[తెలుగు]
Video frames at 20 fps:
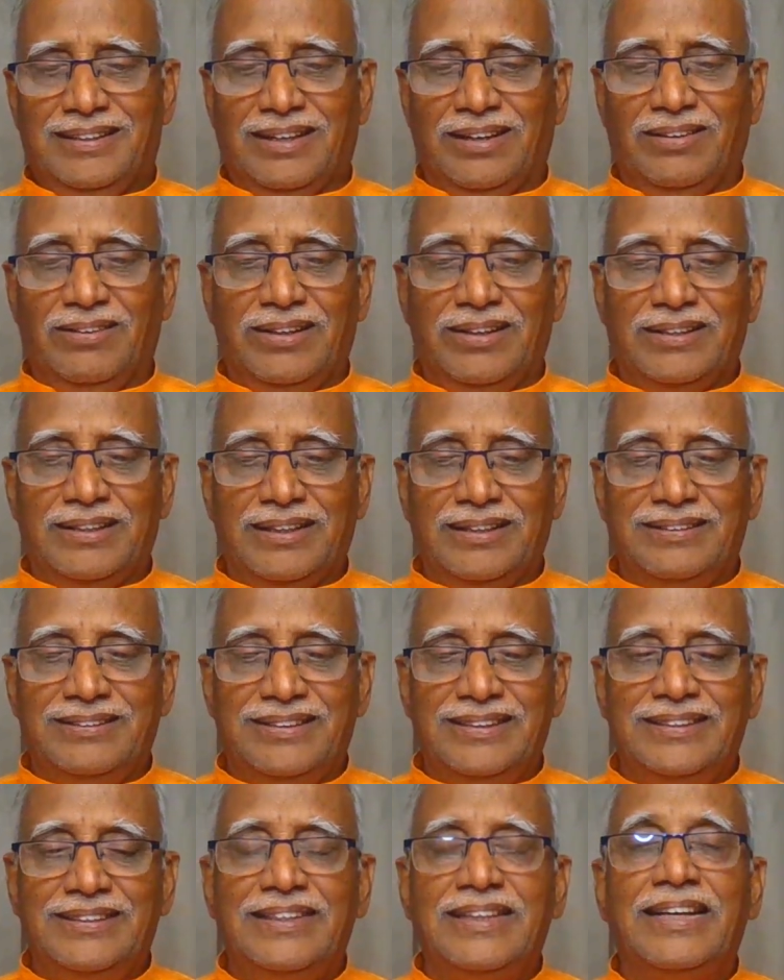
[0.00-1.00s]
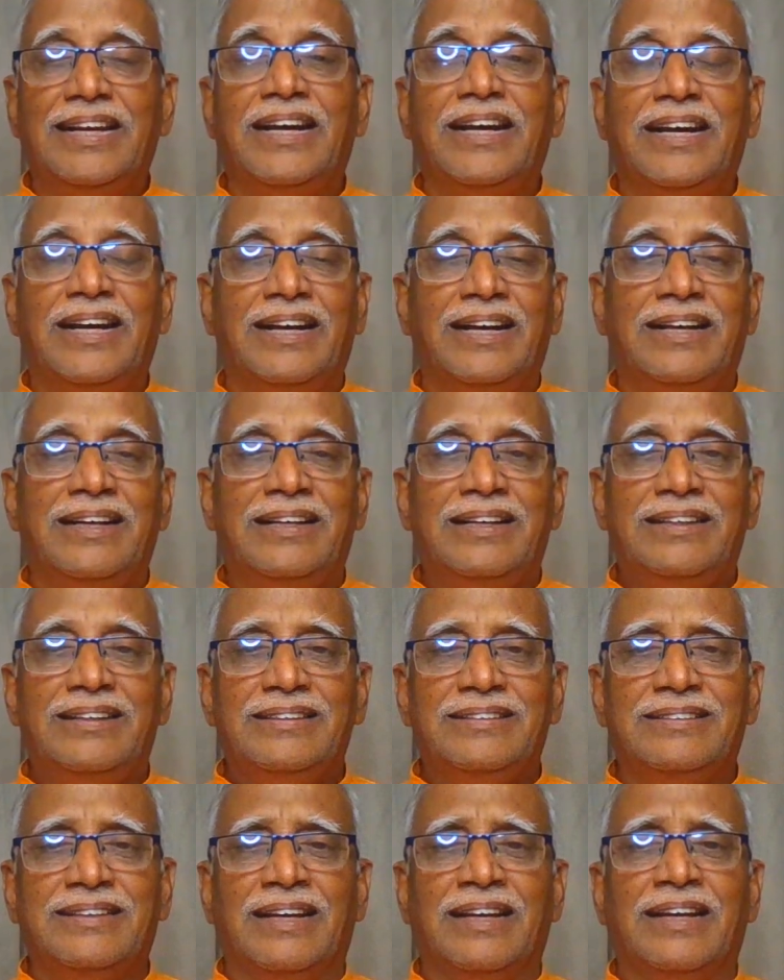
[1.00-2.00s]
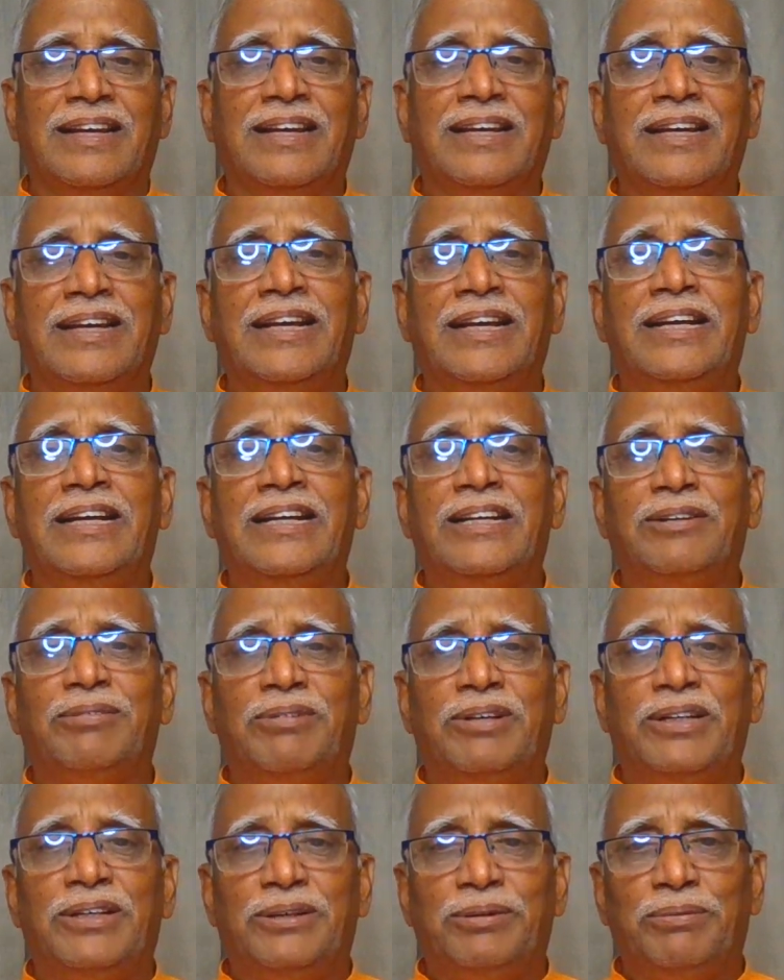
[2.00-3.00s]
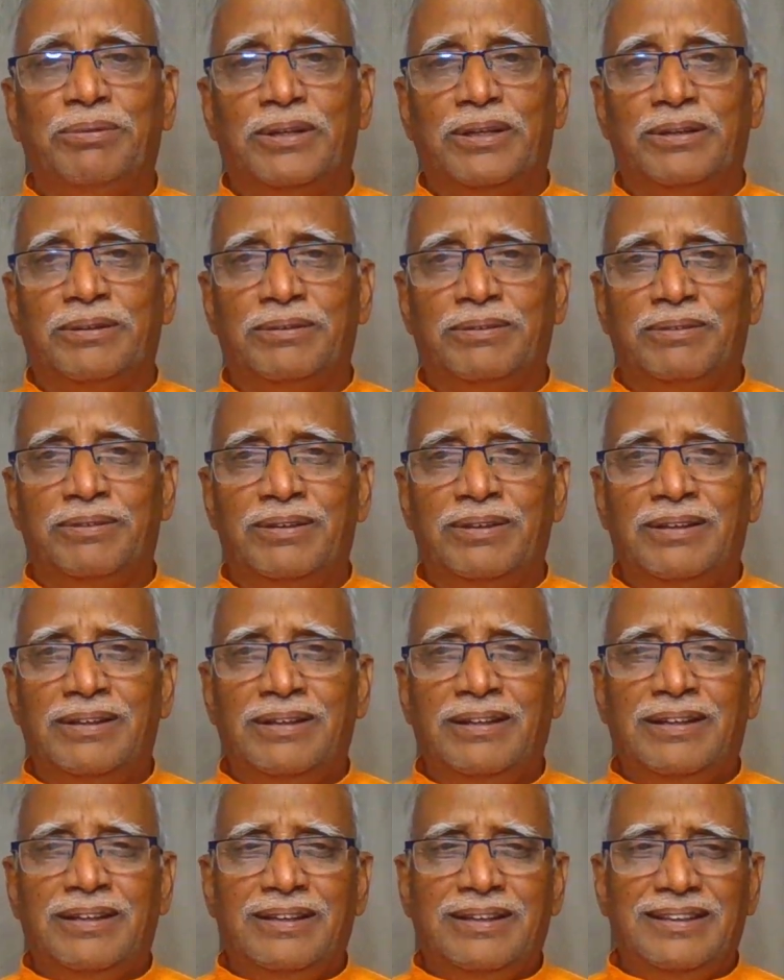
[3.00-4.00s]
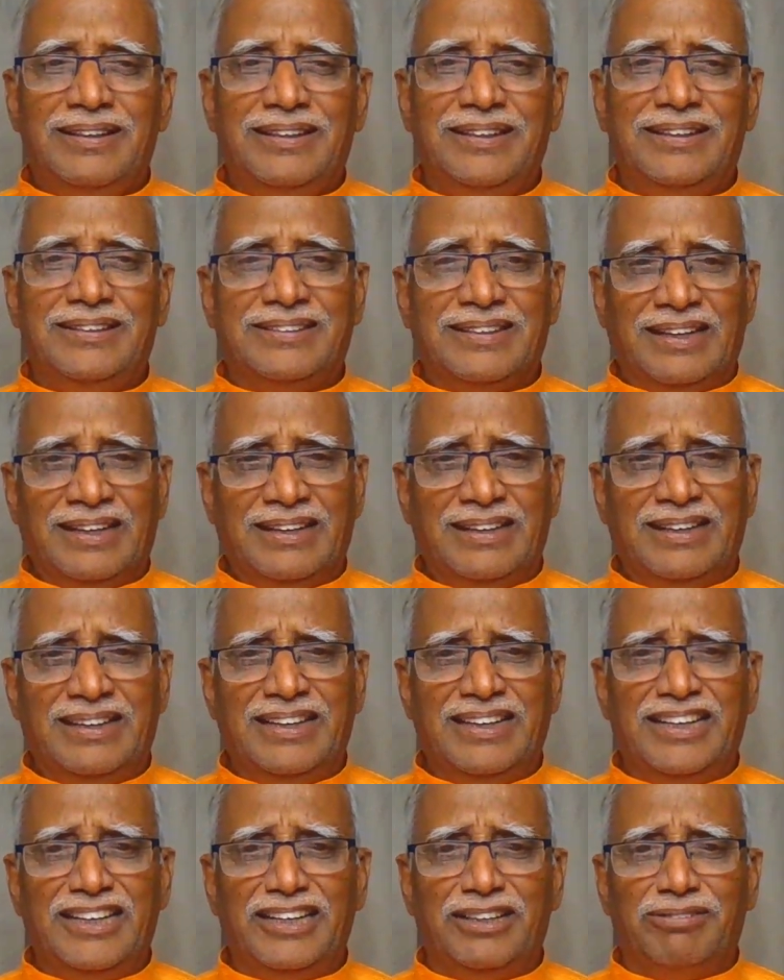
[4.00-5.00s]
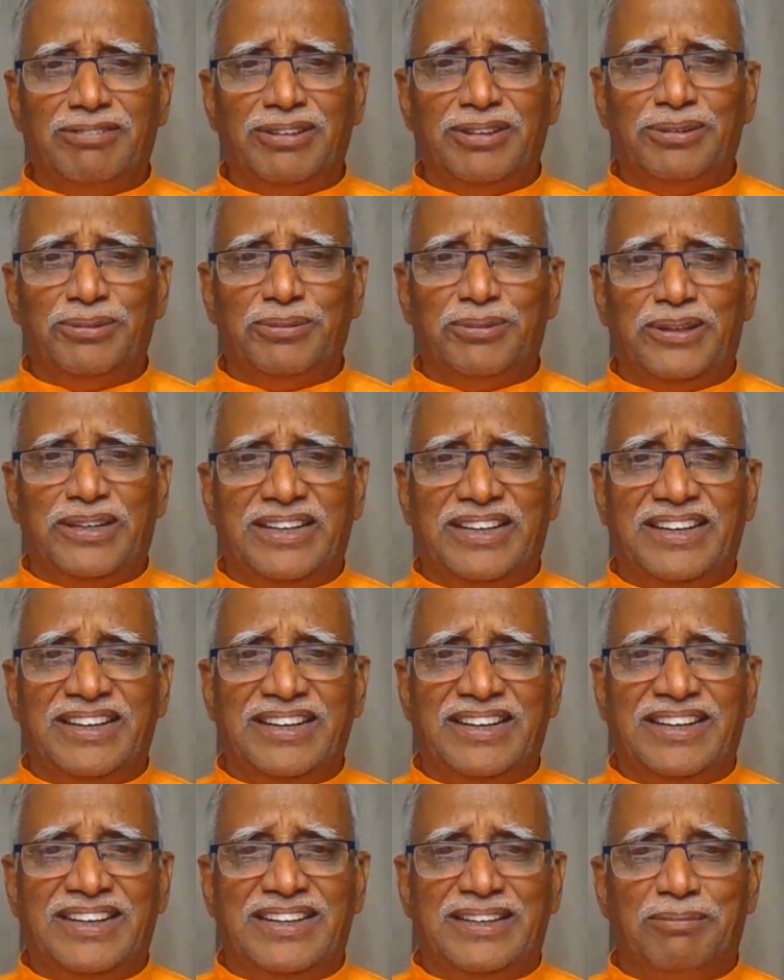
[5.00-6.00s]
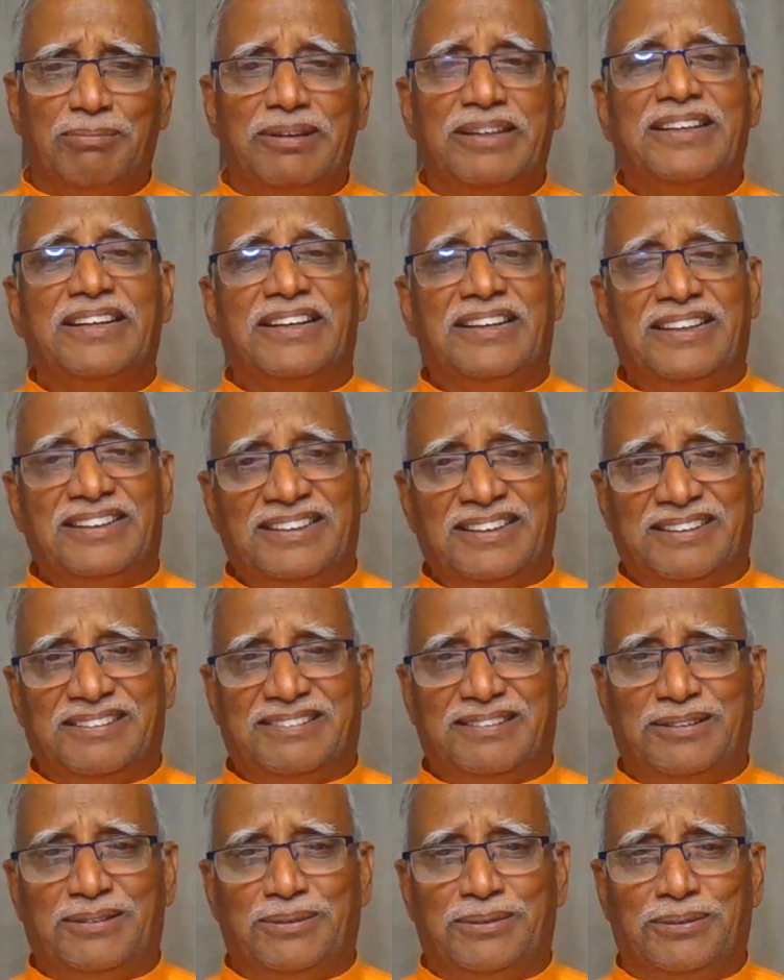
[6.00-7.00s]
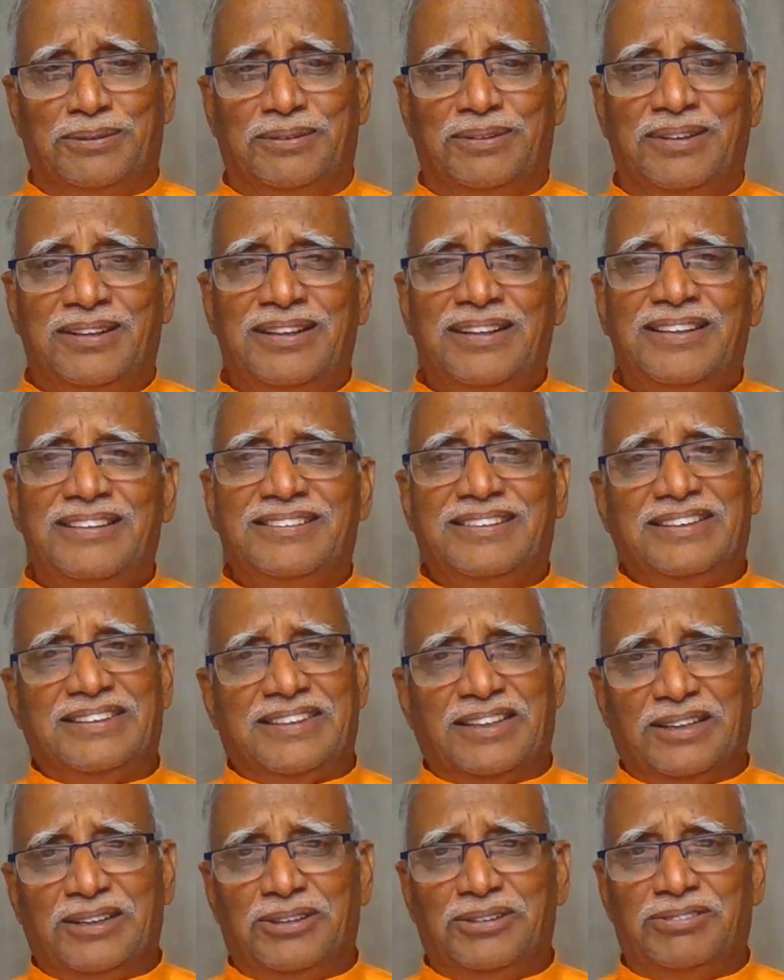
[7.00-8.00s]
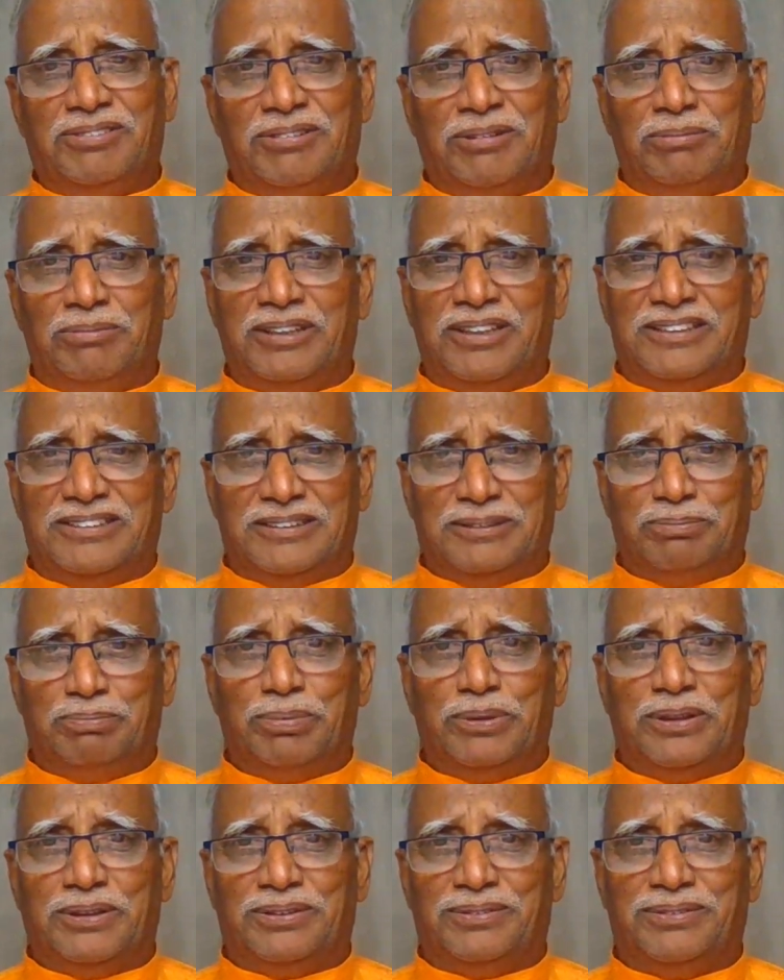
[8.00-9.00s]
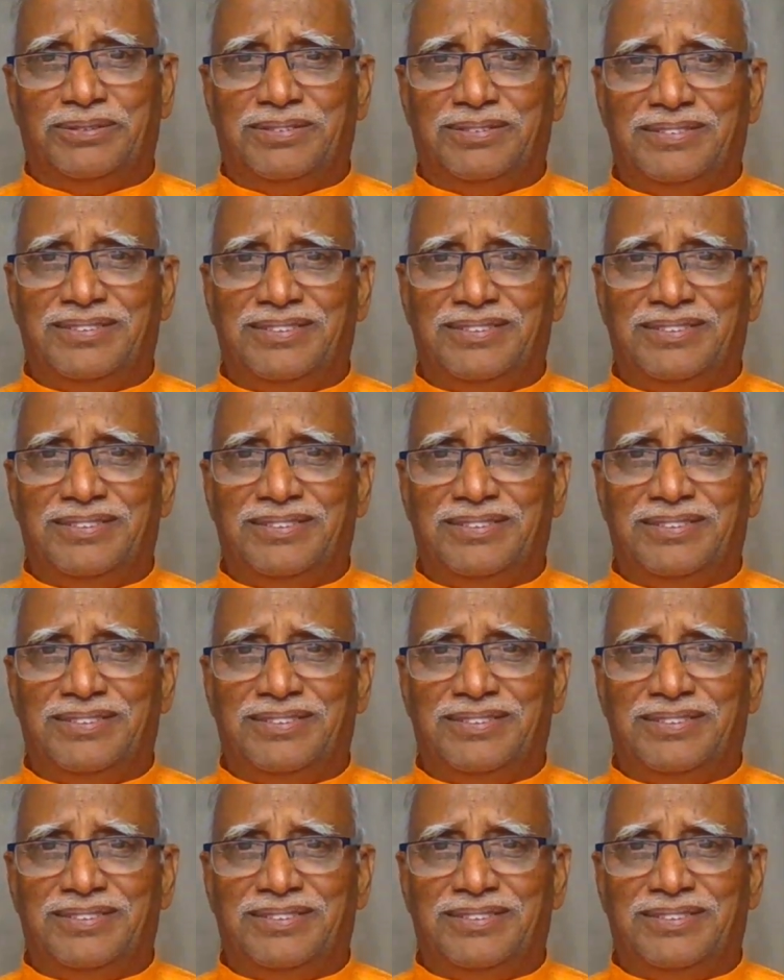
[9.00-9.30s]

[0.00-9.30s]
తర్వాత శిశిరహ చల్లనైనటువంటి వాడు ఈ చల్లనైనటువంటి వాడు అనడానికి మనకి నిదర్శనం సీతారామస్వామి గారు చెప్పారు